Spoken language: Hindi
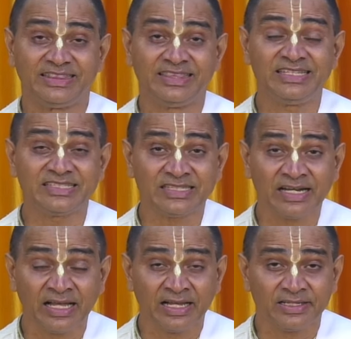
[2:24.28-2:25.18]

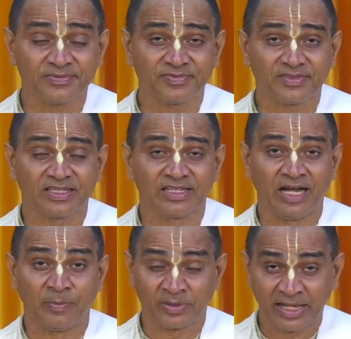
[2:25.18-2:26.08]
तीसरा
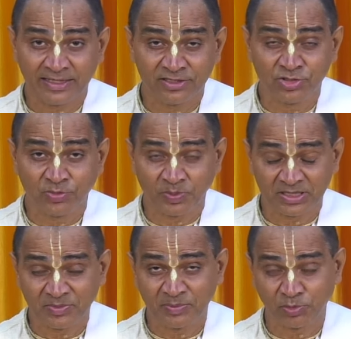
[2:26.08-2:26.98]
अपराध जो
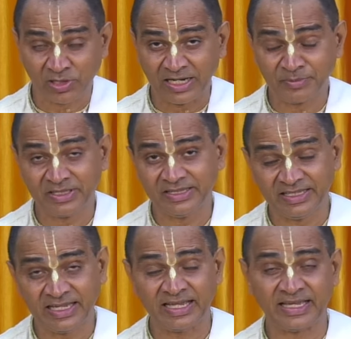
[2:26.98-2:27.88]
पद्म पुराण में
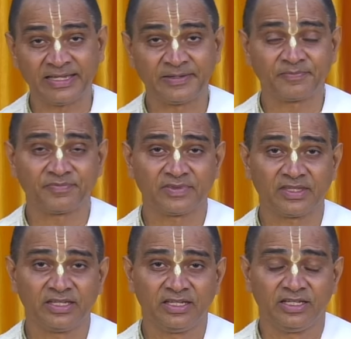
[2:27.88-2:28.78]
दिया है
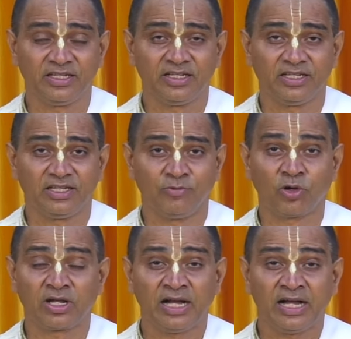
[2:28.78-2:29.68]

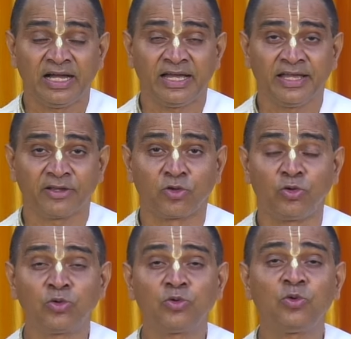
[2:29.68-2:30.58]
वो कहा है
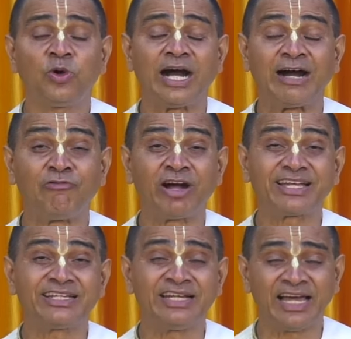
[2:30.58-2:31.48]
गुरु
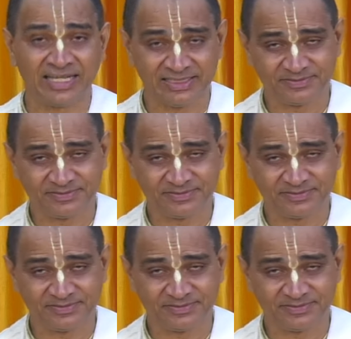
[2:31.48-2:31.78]
अवज्ञा